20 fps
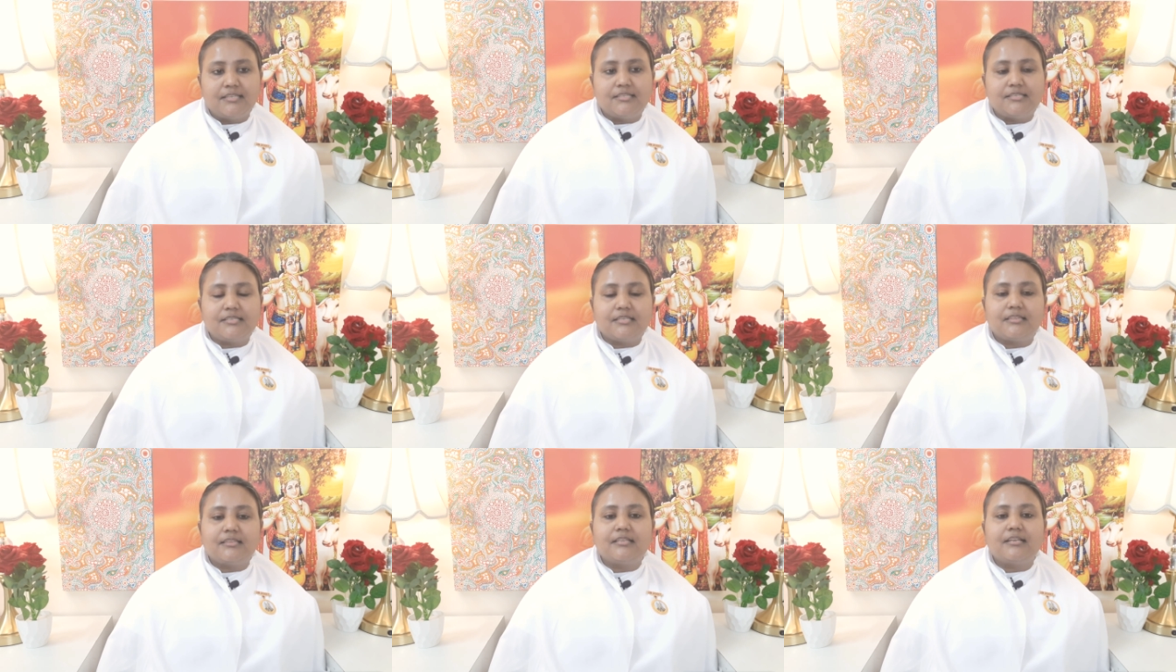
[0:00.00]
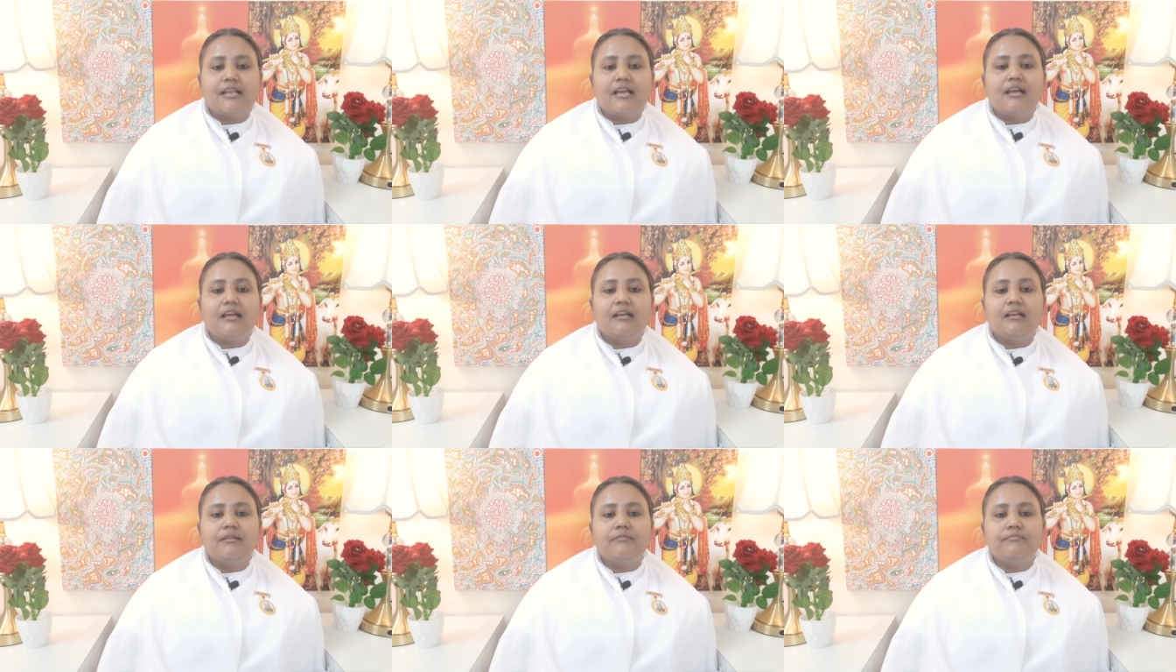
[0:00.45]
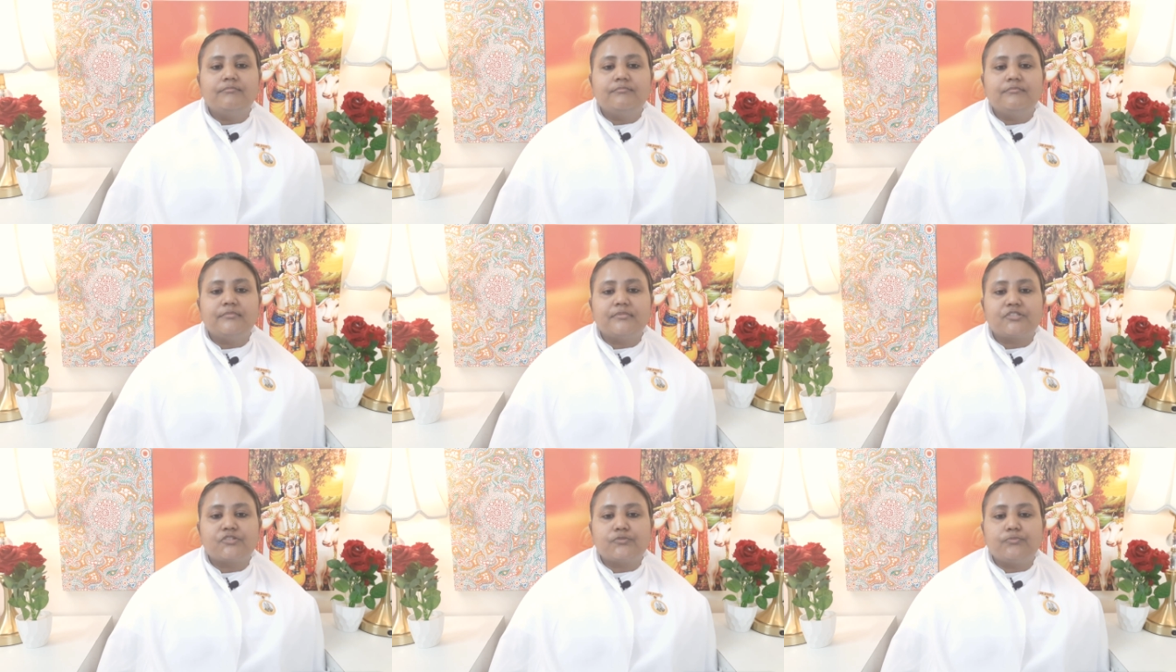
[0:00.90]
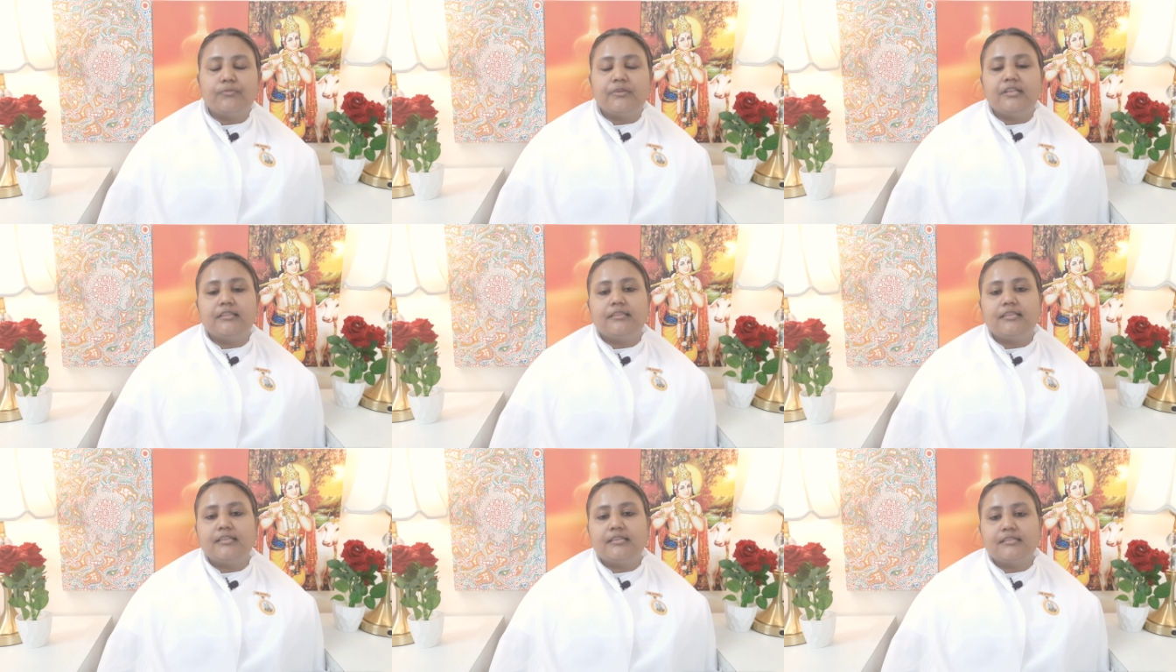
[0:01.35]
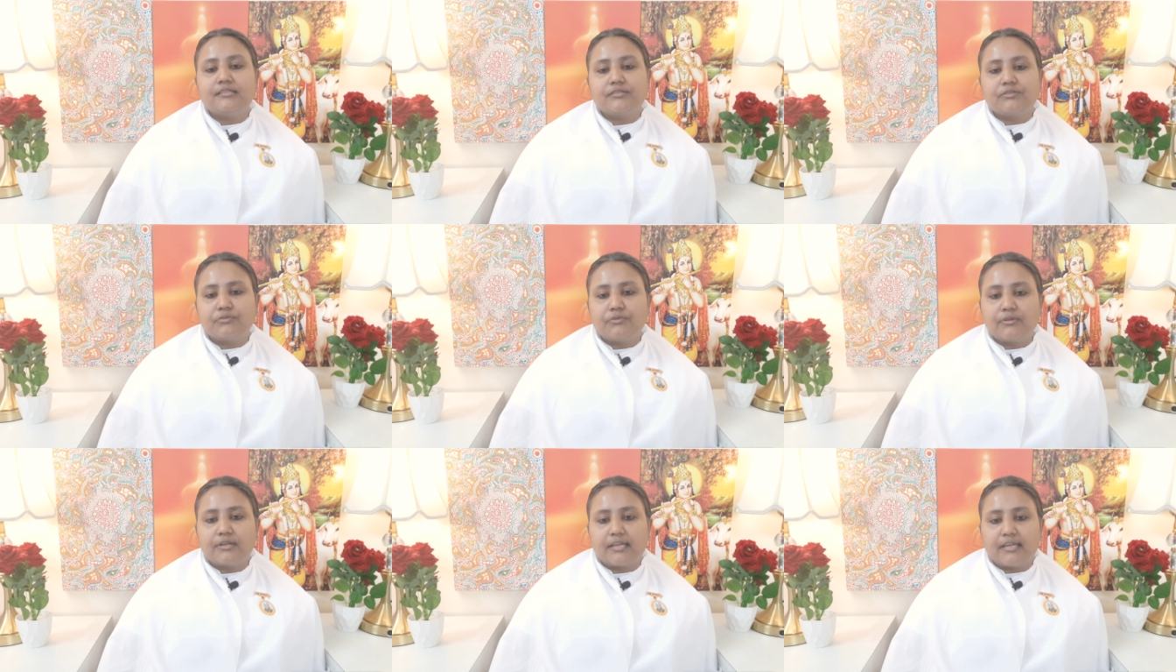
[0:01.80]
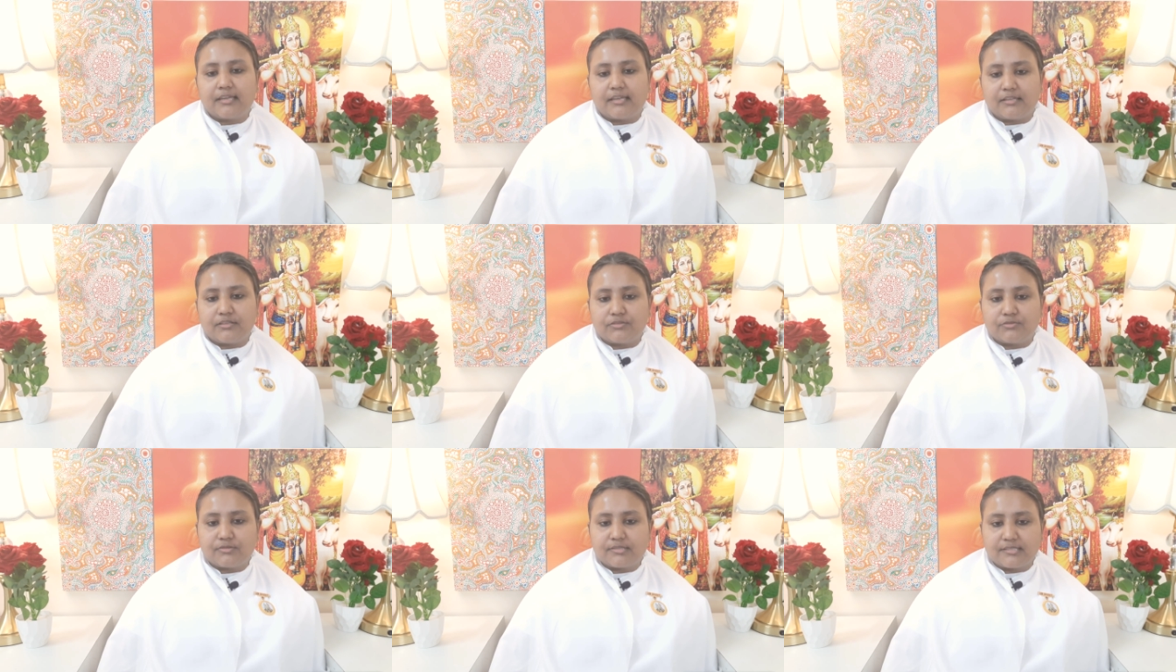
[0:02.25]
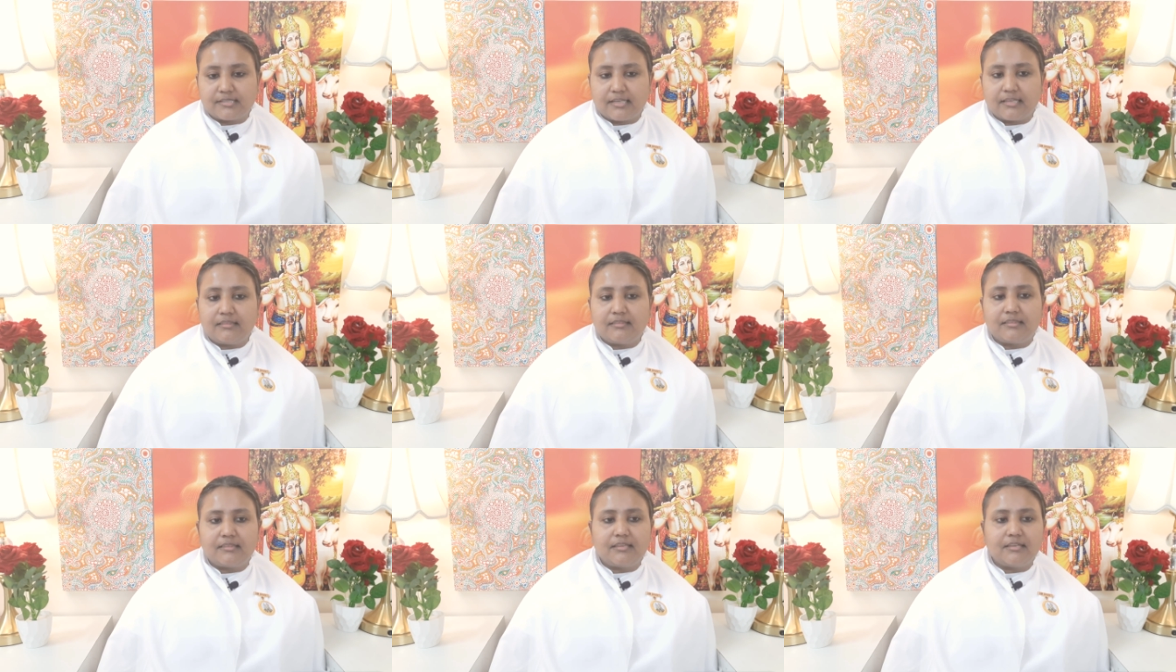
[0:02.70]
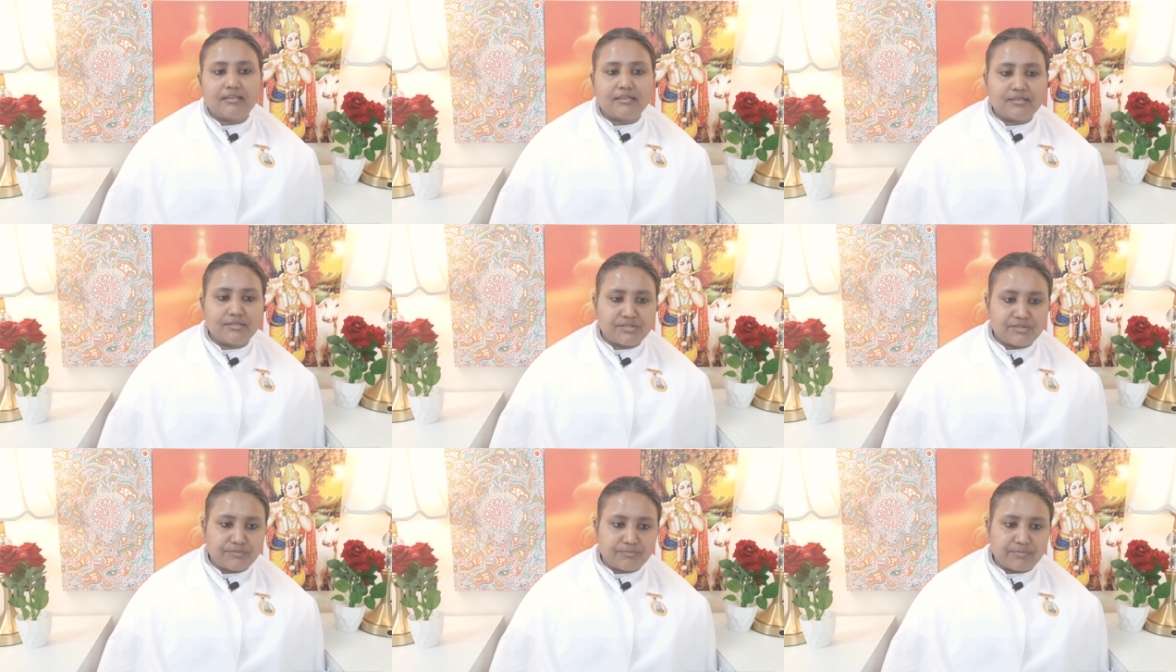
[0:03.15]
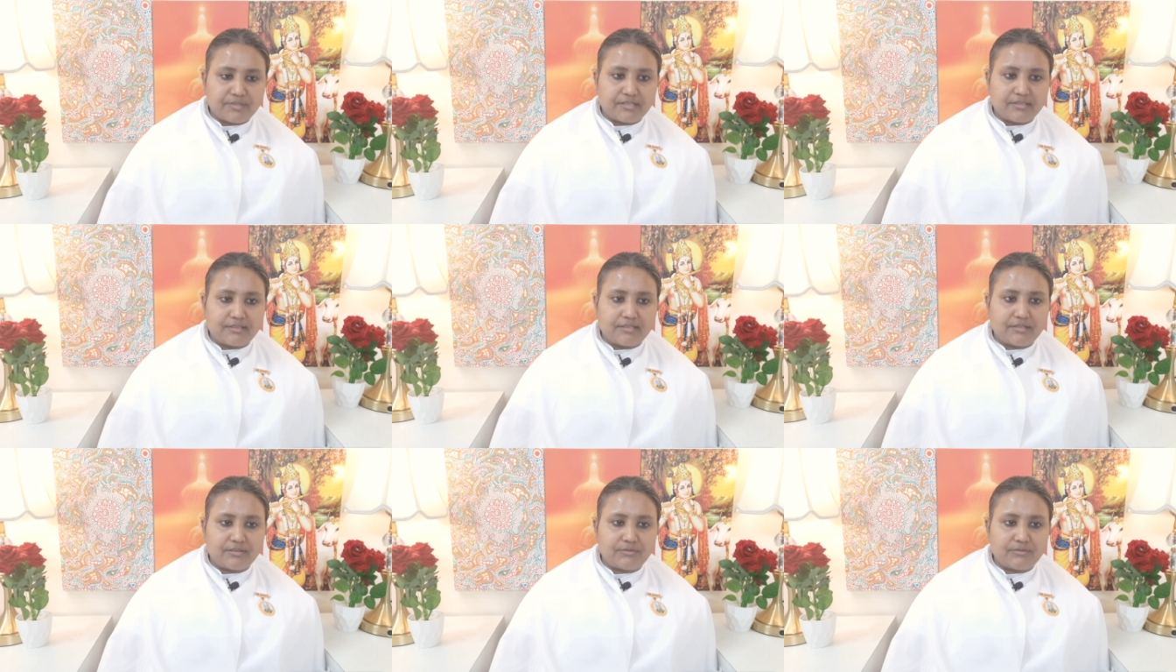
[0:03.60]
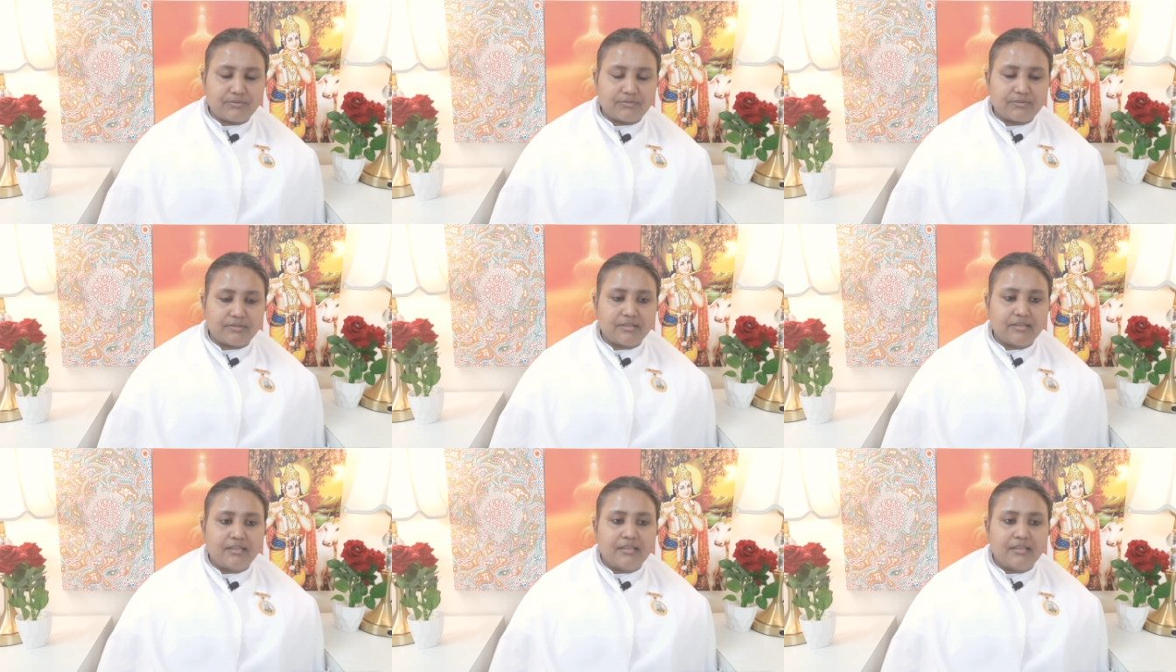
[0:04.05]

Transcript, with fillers: जितना हम स्मृति किसको कहेंगे जो सत्य की स्मृति को